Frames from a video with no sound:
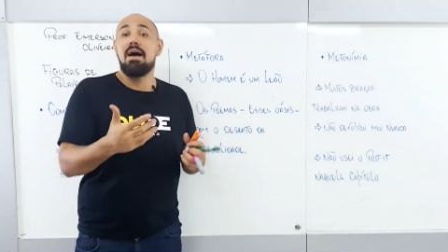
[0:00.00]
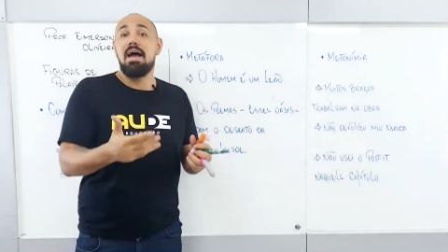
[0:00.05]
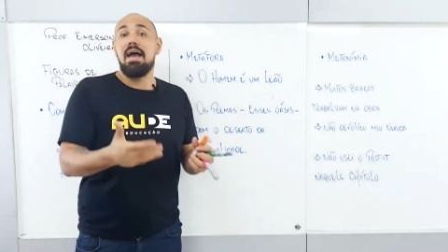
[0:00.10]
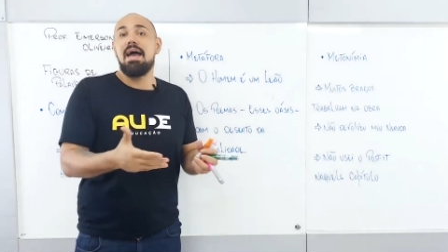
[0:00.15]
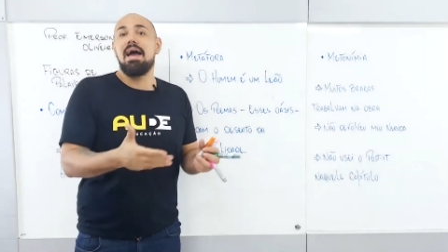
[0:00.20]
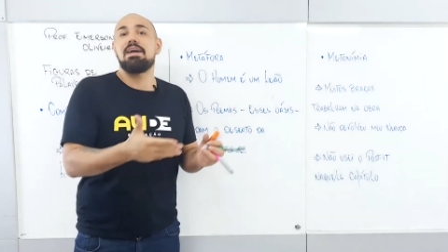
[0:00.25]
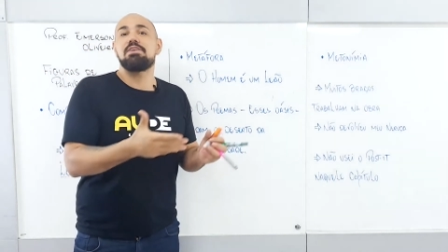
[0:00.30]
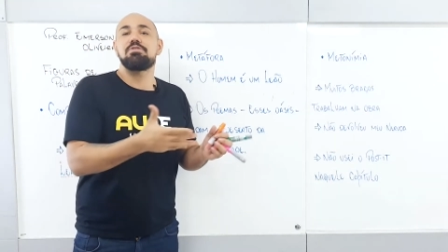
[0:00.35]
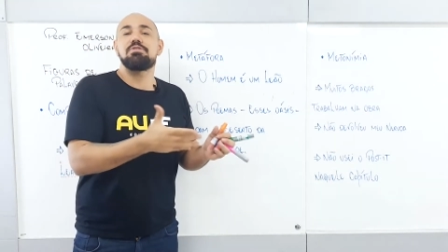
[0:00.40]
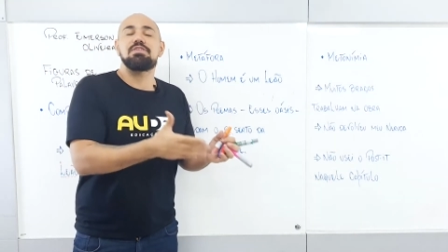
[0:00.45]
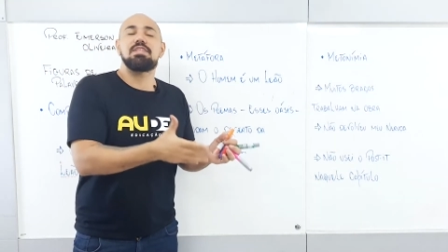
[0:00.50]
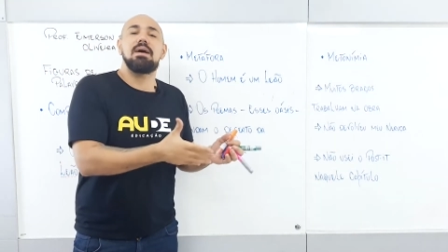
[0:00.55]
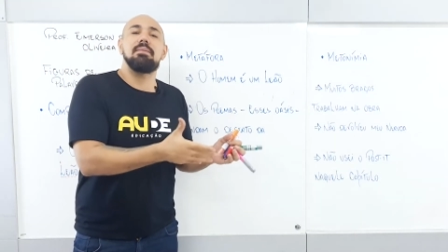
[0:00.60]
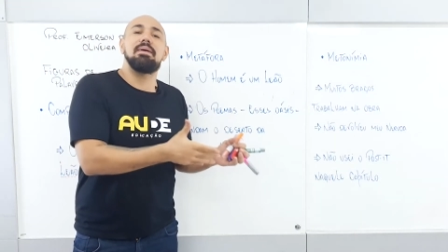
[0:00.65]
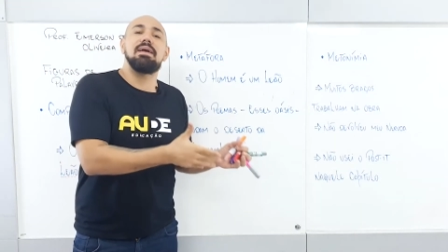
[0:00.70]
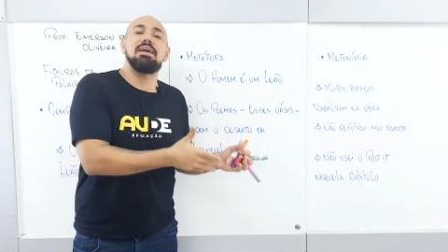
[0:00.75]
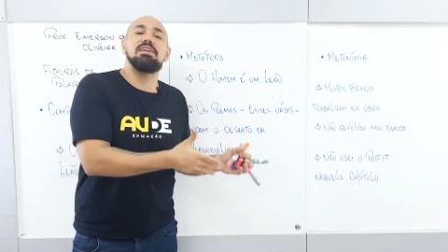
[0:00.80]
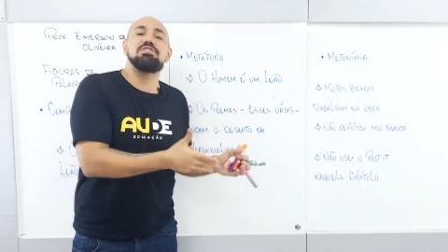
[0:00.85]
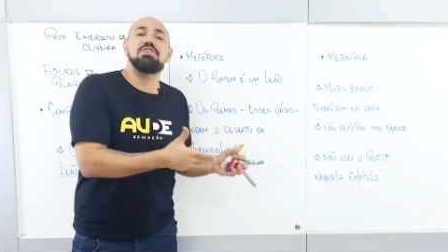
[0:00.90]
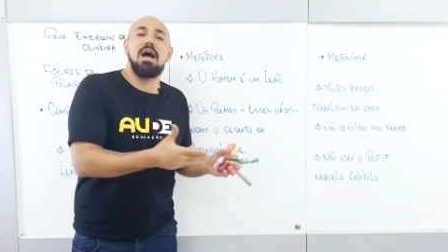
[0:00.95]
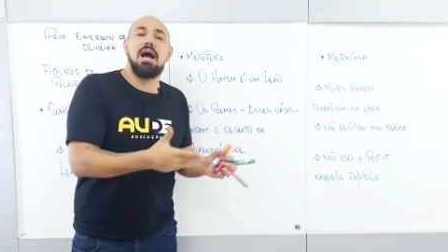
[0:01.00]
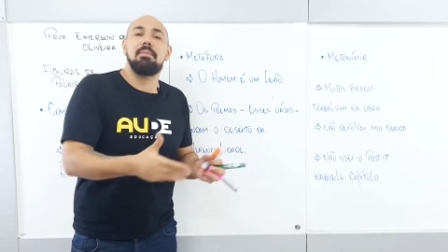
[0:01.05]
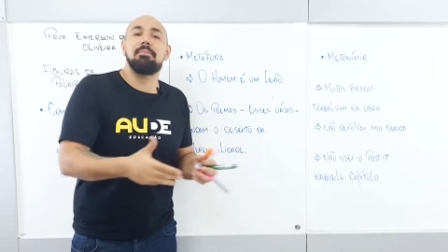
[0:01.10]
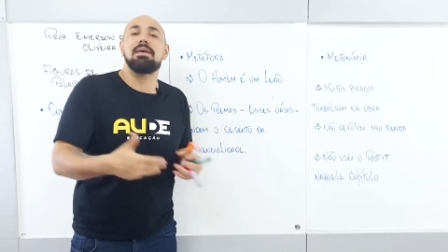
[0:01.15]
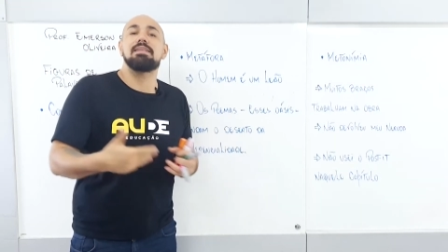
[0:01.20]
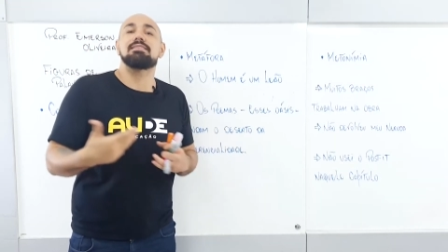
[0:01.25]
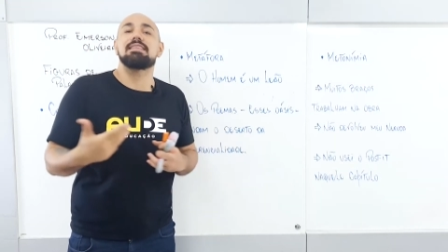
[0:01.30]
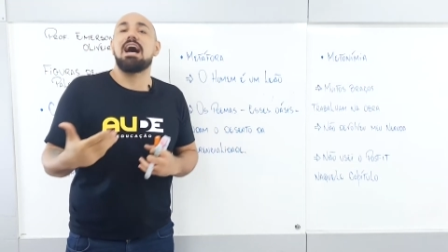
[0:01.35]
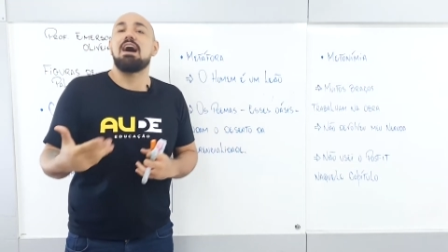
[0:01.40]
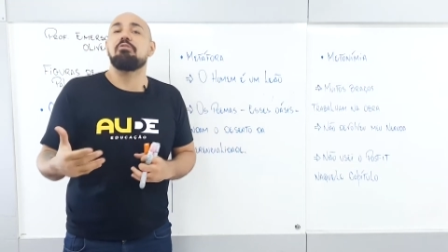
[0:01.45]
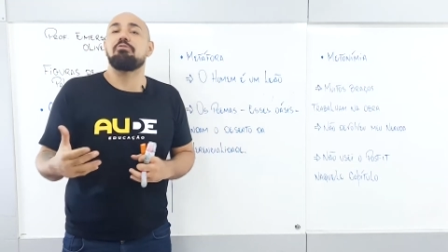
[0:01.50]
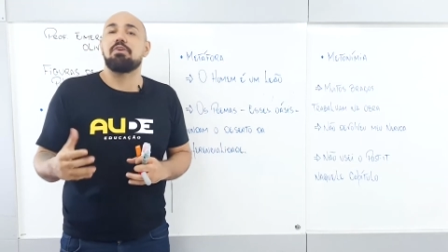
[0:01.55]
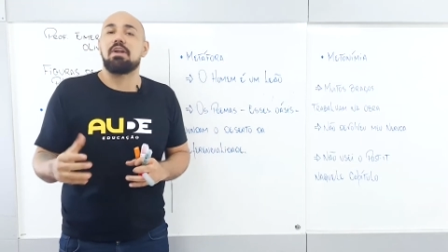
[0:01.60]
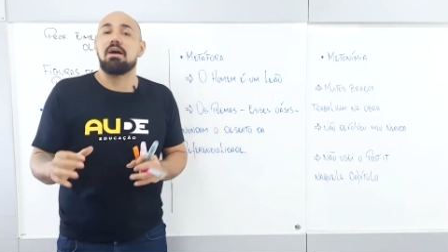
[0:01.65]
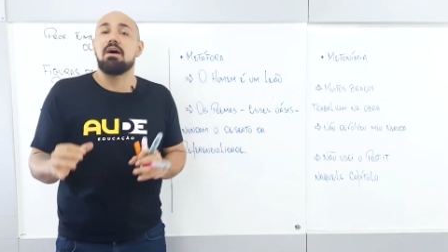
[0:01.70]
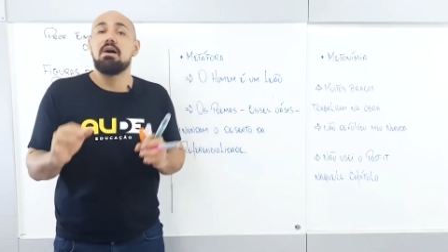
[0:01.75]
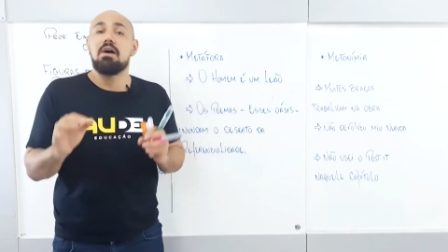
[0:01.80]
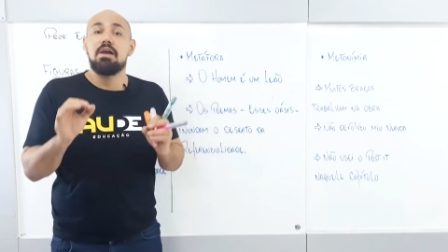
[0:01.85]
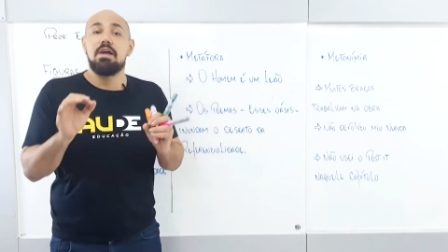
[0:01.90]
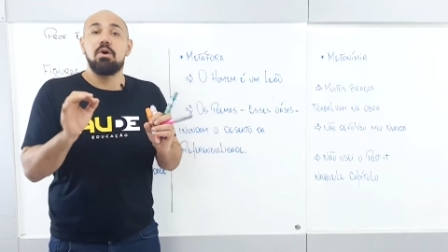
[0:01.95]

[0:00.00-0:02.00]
é justamente a metáfora.